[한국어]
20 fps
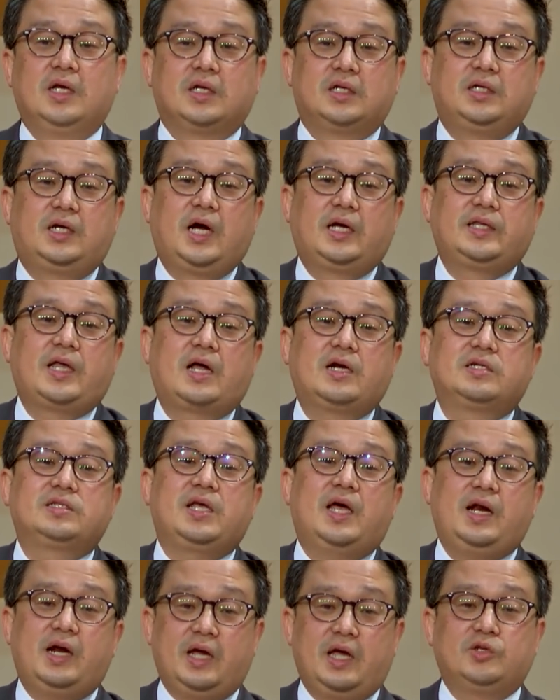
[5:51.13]
그가 나를
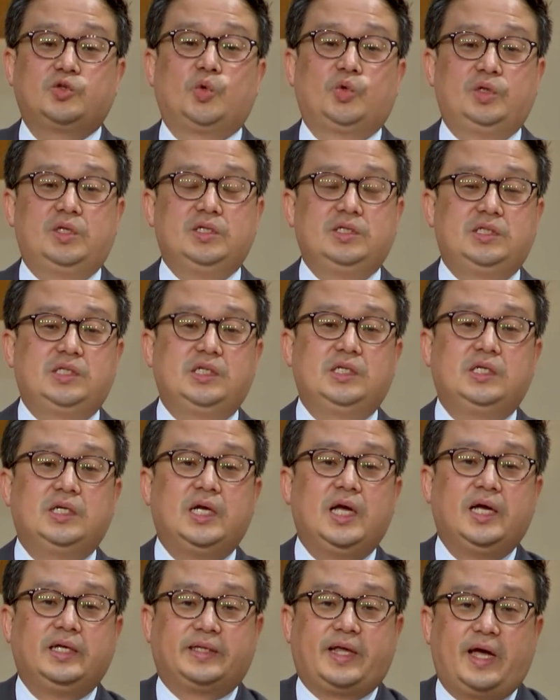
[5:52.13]
사랑해 줬든지
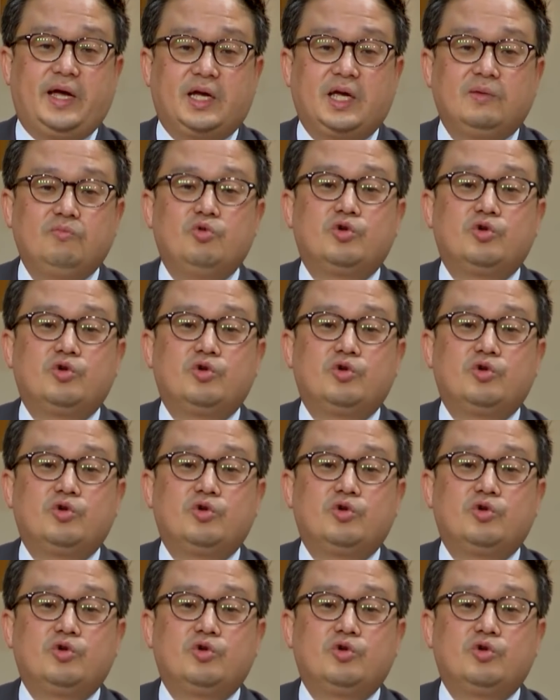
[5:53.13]
나에게